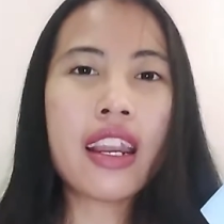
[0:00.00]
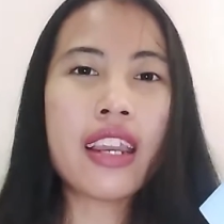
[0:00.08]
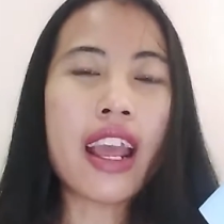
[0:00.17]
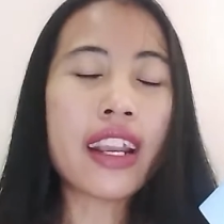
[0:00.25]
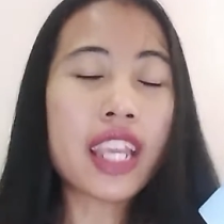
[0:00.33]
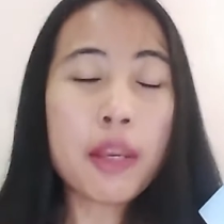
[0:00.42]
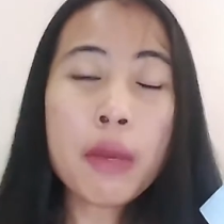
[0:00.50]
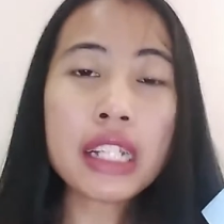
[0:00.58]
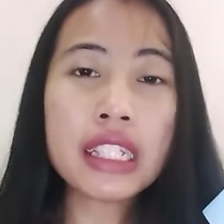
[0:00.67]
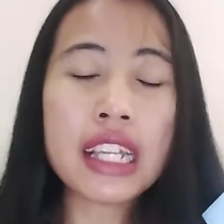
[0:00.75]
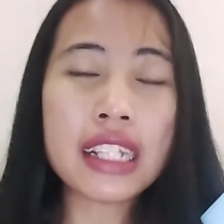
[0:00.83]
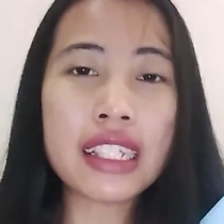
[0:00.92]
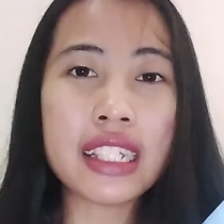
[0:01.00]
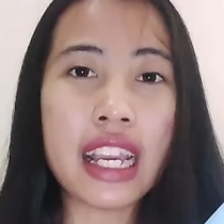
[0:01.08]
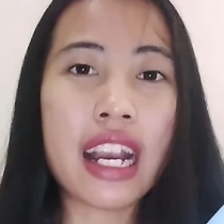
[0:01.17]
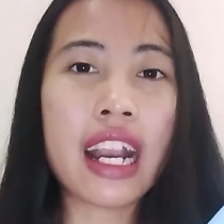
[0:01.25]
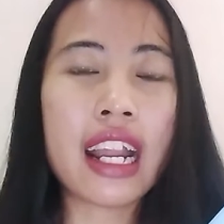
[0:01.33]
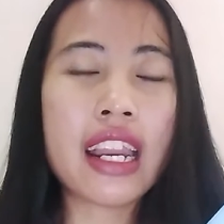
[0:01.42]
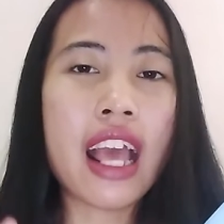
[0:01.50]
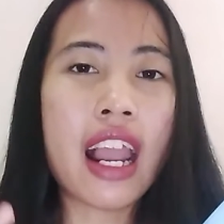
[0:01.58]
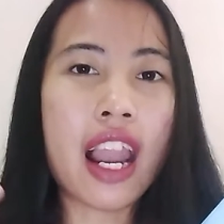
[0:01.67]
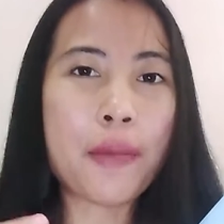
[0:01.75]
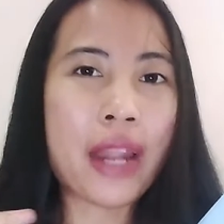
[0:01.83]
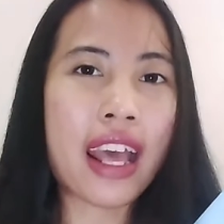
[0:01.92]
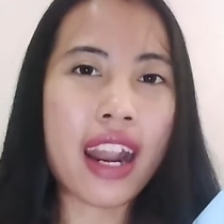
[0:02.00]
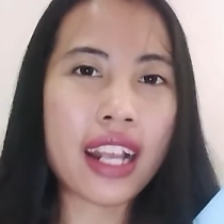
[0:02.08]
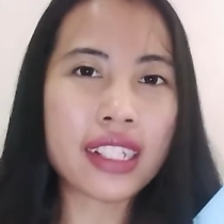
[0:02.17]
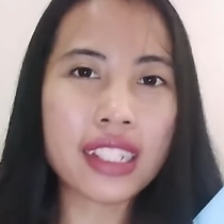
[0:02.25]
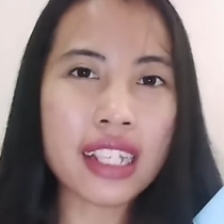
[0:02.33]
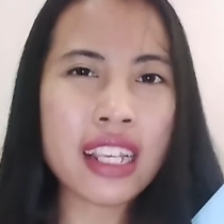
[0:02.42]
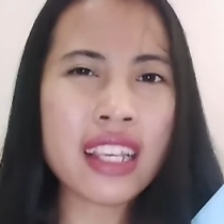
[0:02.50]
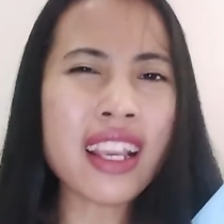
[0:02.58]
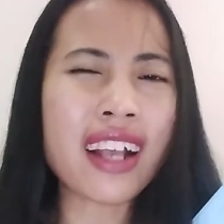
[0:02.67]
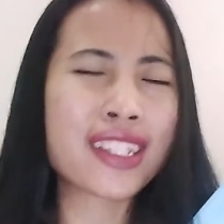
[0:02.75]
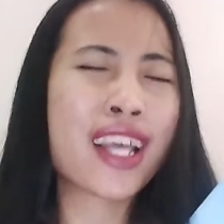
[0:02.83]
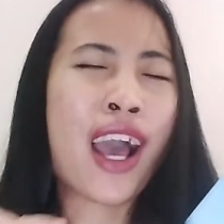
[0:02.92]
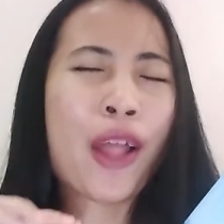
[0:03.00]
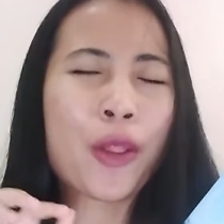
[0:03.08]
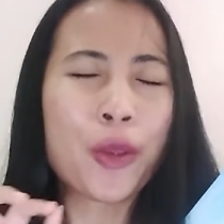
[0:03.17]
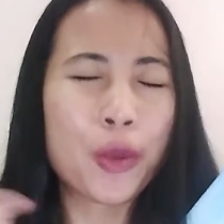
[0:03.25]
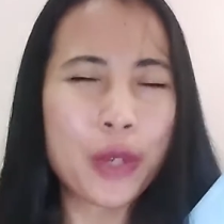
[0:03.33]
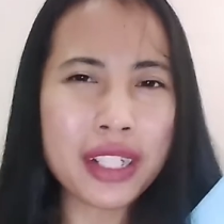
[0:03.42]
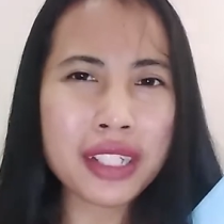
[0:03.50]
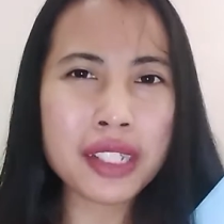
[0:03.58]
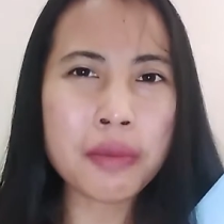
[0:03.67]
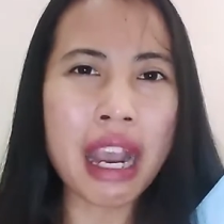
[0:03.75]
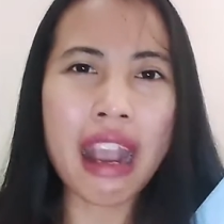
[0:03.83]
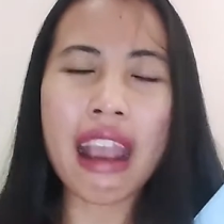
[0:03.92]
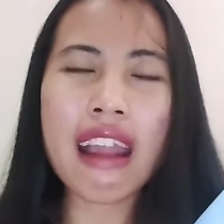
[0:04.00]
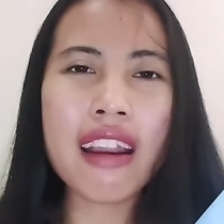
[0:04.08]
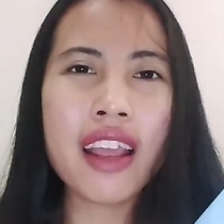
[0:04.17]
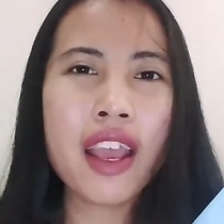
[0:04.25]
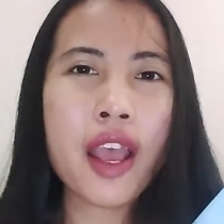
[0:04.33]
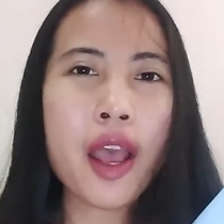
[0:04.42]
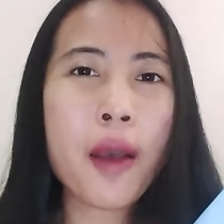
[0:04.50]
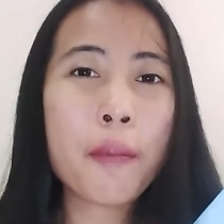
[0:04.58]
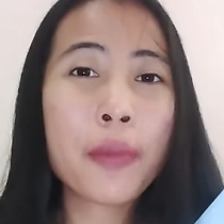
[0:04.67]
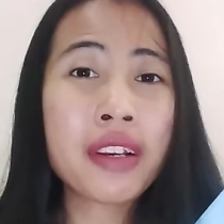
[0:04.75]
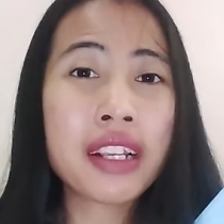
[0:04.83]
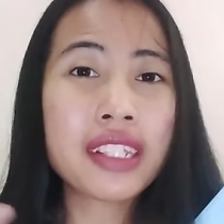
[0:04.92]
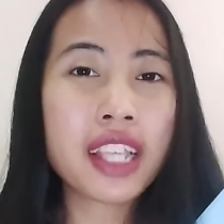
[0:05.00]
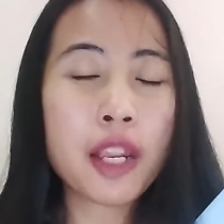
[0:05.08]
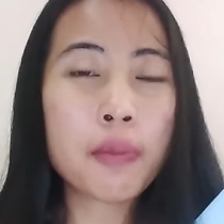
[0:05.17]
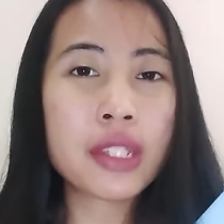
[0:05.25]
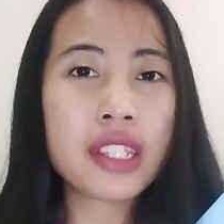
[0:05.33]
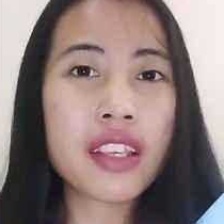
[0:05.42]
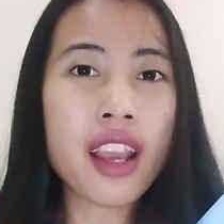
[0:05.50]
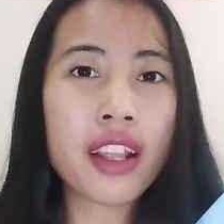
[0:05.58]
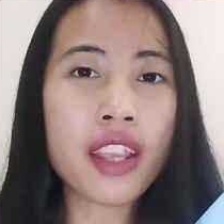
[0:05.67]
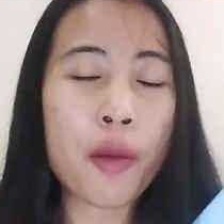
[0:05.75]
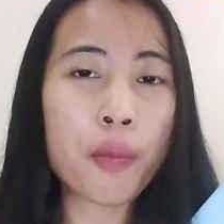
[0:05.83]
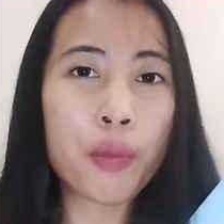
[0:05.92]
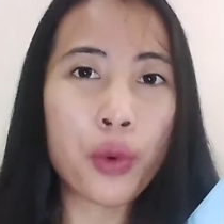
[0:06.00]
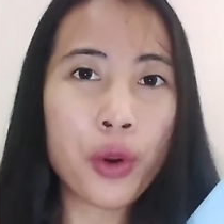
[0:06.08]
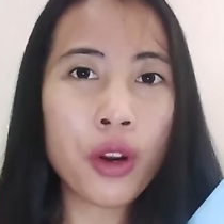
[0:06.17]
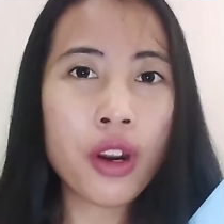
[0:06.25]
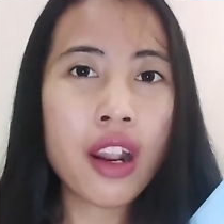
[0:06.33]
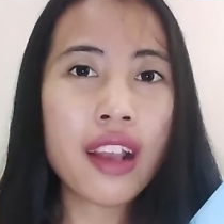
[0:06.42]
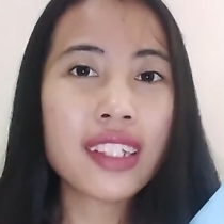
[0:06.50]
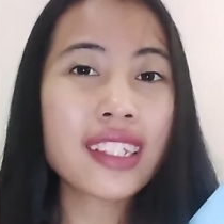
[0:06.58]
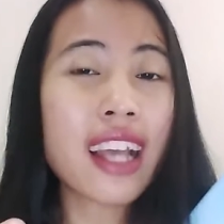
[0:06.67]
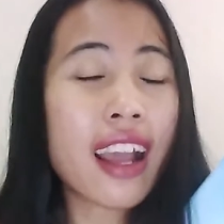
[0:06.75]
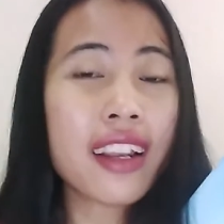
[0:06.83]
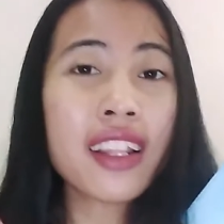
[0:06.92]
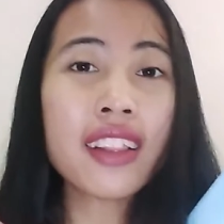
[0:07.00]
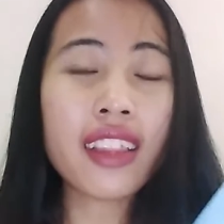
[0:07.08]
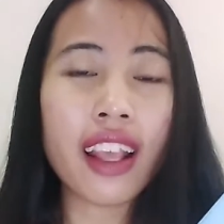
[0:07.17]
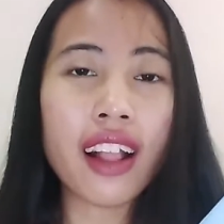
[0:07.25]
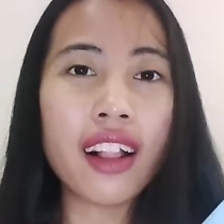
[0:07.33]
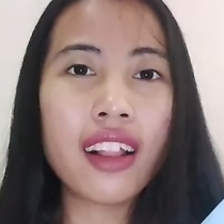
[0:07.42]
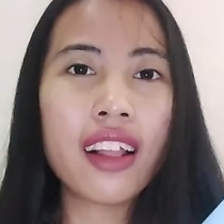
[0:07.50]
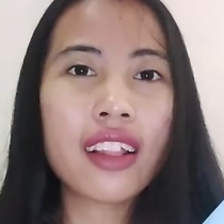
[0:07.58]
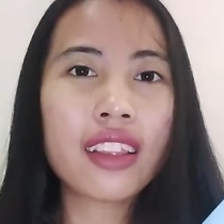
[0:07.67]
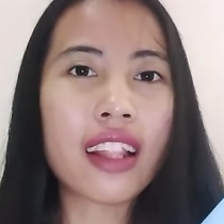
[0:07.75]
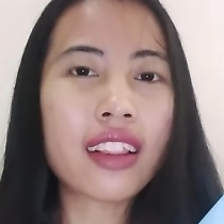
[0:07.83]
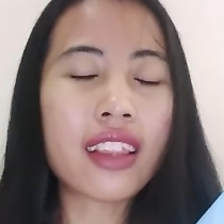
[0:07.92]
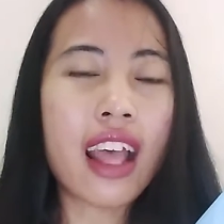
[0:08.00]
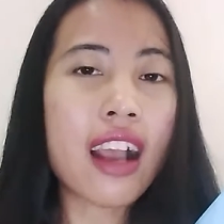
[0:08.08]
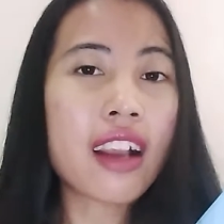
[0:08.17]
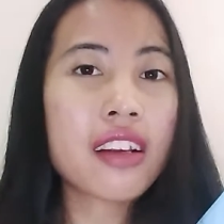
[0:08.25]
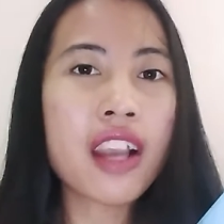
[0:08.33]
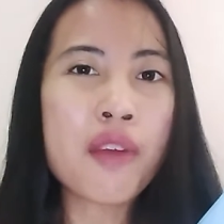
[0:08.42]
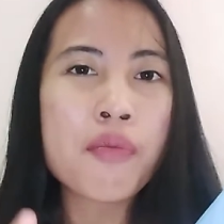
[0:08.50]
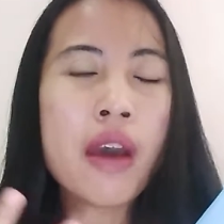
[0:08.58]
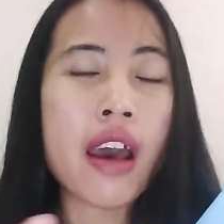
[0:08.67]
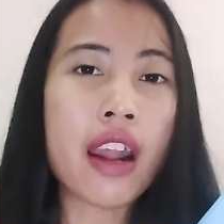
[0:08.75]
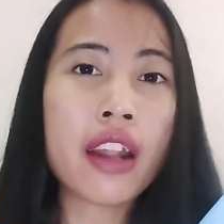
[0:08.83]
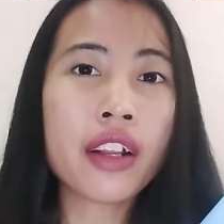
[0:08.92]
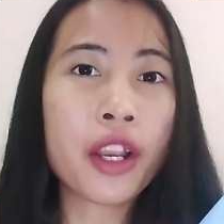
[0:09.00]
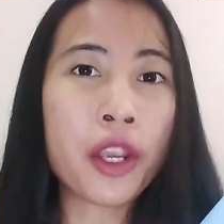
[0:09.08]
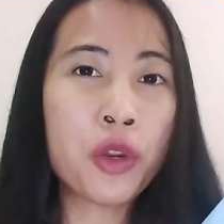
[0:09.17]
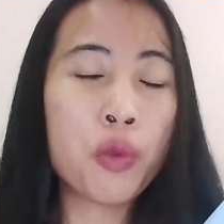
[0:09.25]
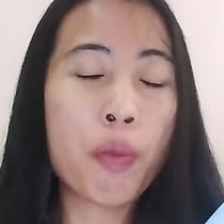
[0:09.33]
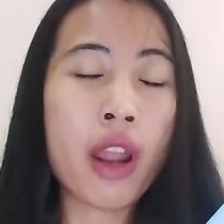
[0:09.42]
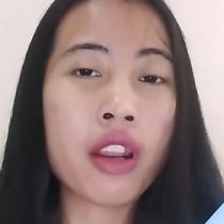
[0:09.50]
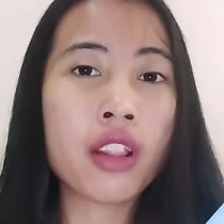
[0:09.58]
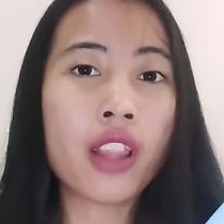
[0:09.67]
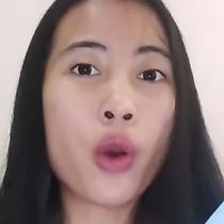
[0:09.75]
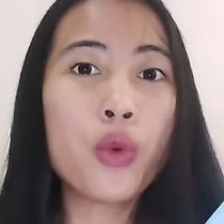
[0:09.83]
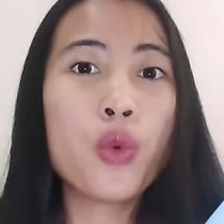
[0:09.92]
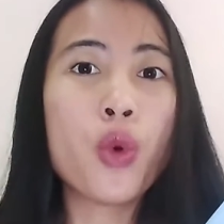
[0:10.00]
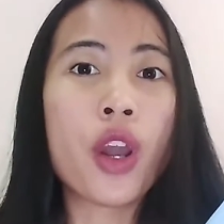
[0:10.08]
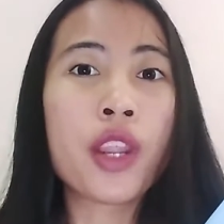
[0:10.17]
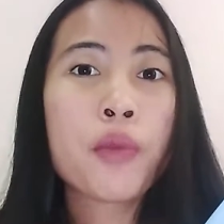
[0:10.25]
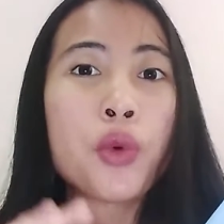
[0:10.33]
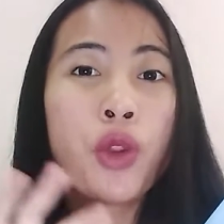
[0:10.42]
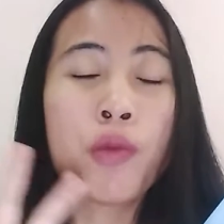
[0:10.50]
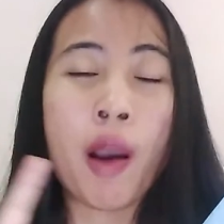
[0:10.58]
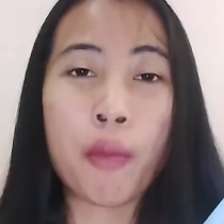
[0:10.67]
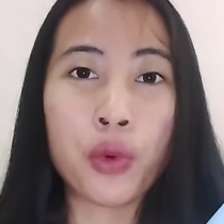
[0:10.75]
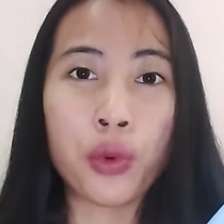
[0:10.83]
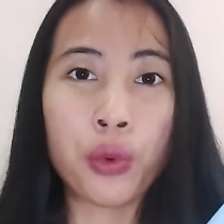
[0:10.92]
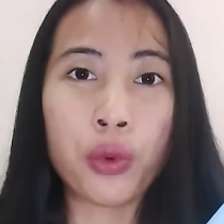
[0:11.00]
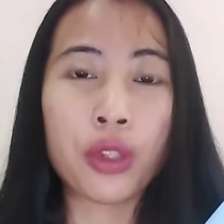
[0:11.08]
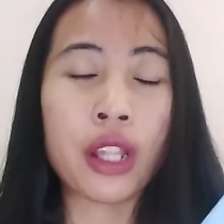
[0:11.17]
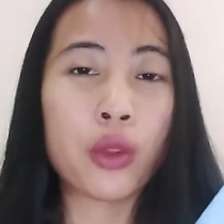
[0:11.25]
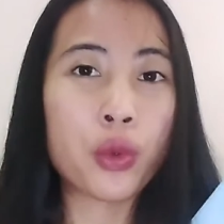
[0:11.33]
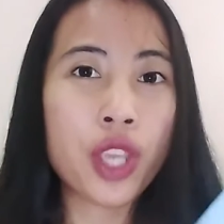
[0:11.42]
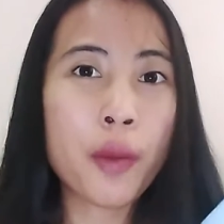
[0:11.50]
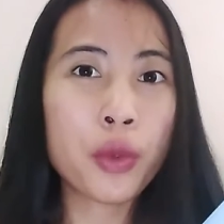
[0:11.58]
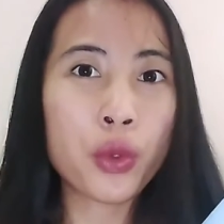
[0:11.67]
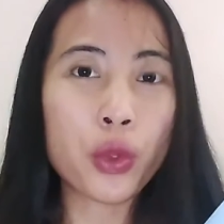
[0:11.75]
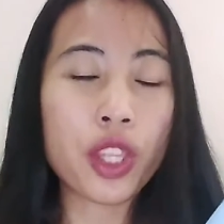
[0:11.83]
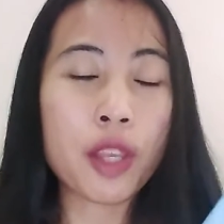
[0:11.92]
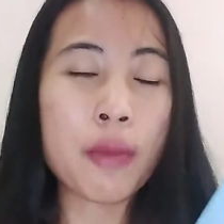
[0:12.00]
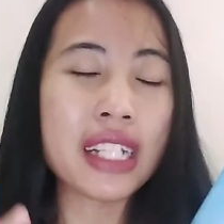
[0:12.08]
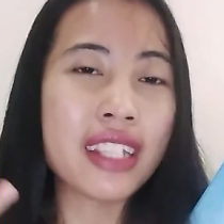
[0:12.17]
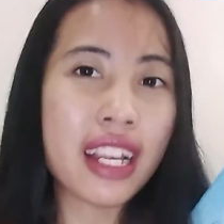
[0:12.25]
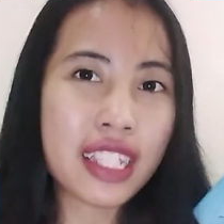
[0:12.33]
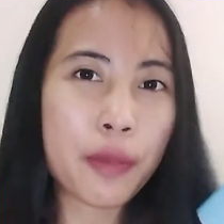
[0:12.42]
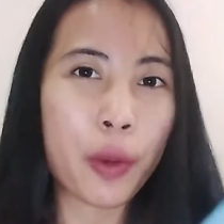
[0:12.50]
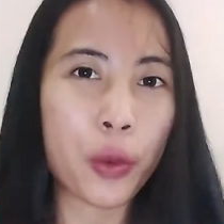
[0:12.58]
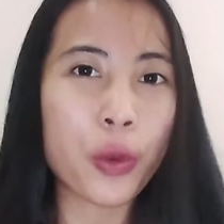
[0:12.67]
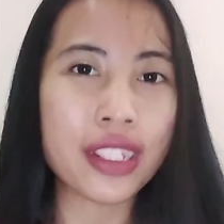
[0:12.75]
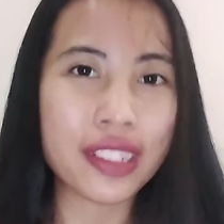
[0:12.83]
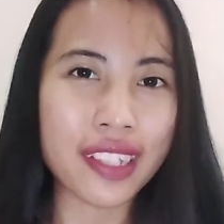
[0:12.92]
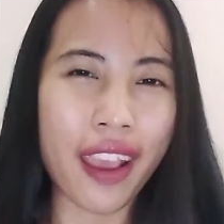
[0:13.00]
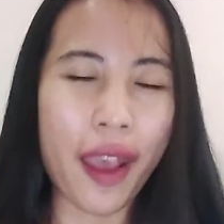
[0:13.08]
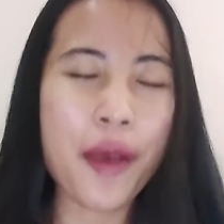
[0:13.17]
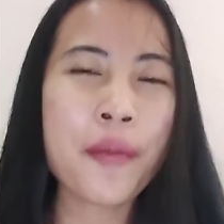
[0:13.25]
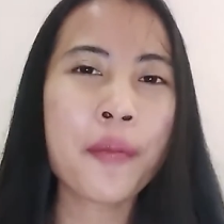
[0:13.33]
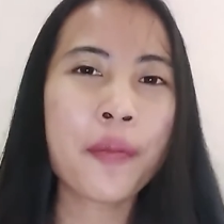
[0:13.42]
dan imajinasinya ke dalam narasi yang sangat luas, bahkan pendeskripsiannya pun sangat detail tentang gambaran kehidupan di tahun 2050. Tentunya menurut imajinasi penulis ya.